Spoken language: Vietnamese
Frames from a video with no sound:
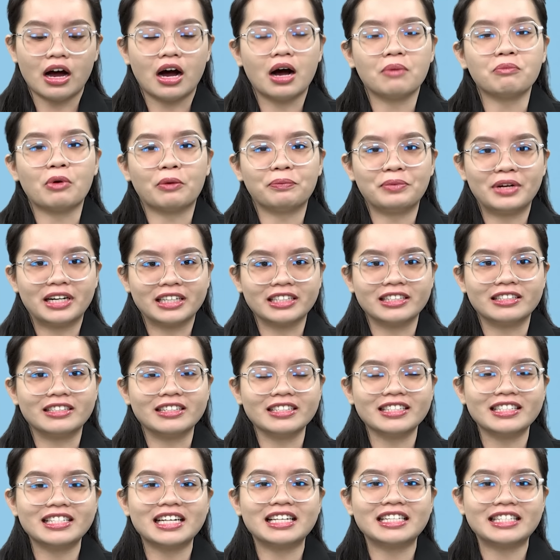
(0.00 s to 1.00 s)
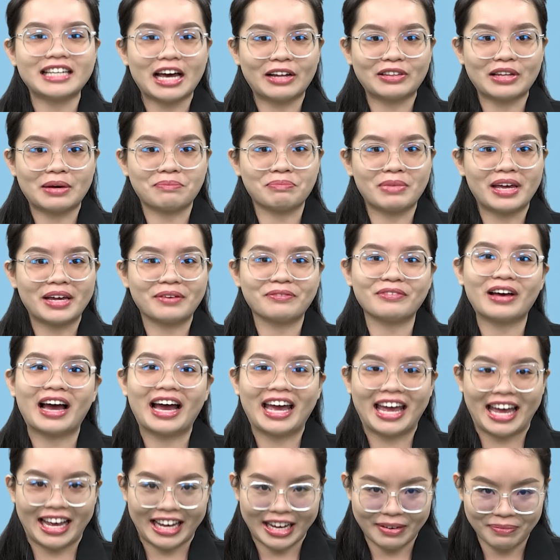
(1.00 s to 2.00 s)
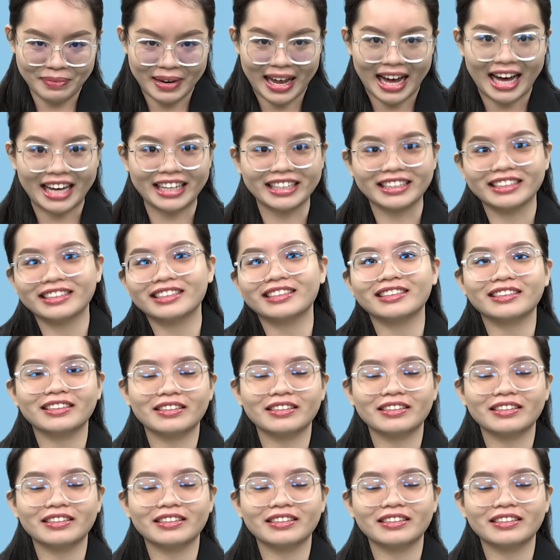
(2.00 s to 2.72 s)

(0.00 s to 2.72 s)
Uh, một lần nữa xin chào tạm biệt và hẹn gặp lại.